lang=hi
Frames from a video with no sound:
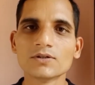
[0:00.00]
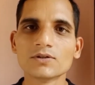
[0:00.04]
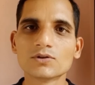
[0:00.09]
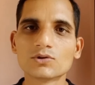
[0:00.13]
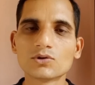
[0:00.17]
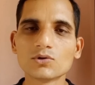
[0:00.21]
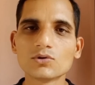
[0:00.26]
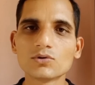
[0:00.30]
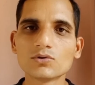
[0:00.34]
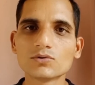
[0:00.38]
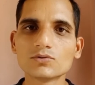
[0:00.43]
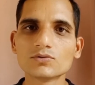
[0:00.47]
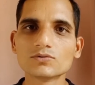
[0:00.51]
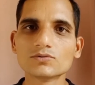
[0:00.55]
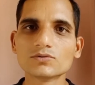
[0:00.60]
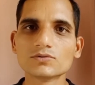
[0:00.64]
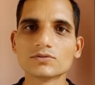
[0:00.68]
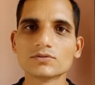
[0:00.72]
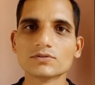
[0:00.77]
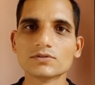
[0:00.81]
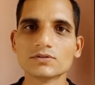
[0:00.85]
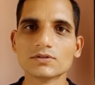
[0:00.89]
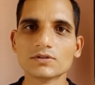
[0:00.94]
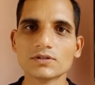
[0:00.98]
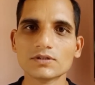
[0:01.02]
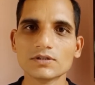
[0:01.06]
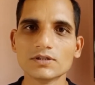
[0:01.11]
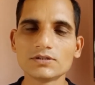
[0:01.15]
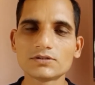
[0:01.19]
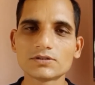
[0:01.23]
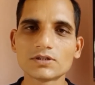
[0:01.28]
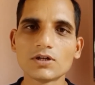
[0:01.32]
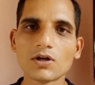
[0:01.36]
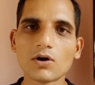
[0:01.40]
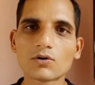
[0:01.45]
तो
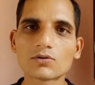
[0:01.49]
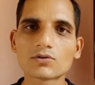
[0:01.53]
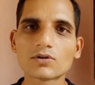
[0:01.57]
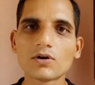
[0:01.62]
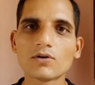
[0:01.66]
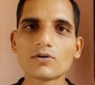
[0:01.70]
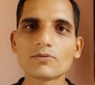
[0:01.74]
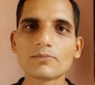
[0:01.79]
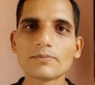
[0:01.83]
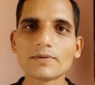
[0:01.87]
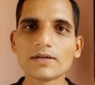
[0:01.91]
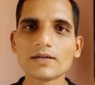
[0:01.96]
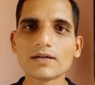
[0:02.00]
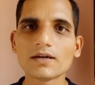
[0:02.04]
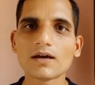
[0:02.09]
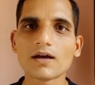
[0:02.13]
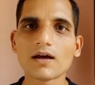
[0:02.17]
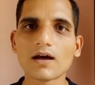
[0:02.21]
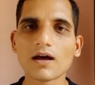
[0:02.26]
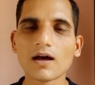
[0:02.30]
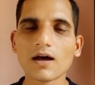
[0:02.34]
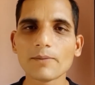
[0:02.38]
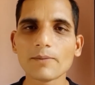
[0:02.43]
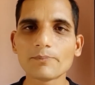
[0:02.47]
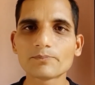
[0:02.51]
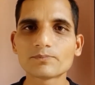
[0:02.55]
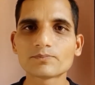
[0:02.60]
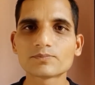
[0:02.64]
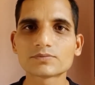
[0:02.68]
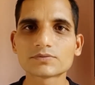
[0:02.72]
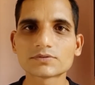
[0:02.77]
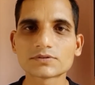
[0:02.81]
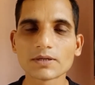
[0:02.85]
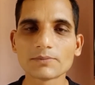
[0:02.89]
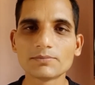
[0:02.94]
इस लॉकडाउन में आप
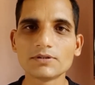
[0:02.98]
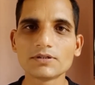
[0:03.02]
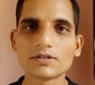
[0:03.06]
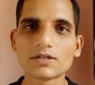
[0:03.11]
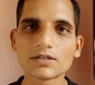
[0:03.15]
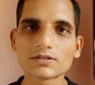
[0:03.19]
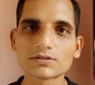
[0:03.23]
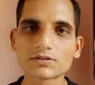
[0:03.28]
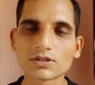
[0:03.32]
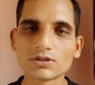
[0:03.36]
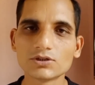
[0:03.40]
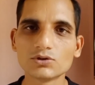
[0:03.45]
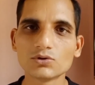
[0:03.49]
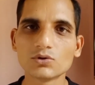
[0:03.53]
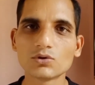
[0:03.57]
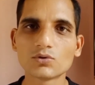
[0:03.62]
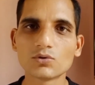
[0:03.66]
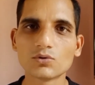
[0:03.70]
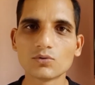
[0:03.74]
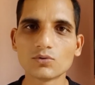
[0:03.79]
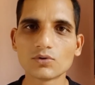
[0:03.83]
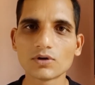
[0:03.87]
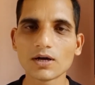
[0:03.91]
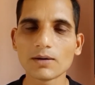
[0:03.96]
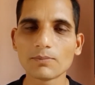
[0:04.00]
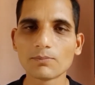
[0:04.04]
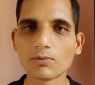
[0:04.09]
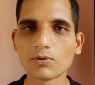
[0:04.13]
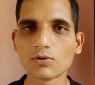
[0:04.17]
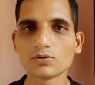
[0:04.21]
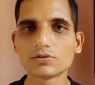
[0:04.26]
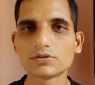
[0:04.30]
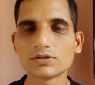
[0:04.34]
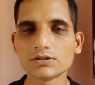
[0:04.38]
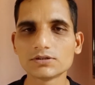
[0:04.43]
सभी का सहयोग होना
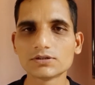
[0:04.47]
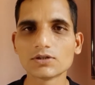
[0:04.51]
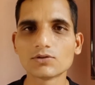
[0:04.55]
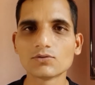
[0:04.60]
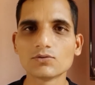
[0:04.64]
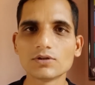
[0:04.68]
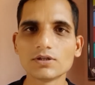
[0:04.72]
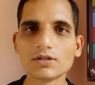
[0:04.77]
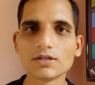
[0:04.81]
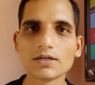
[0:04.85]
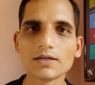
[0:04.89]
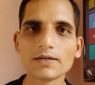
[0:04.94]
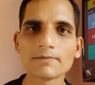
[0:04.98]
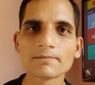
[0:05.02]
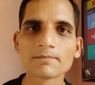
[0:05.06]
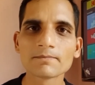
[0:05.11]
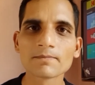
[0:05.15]
बहुत ही ज़रूरी है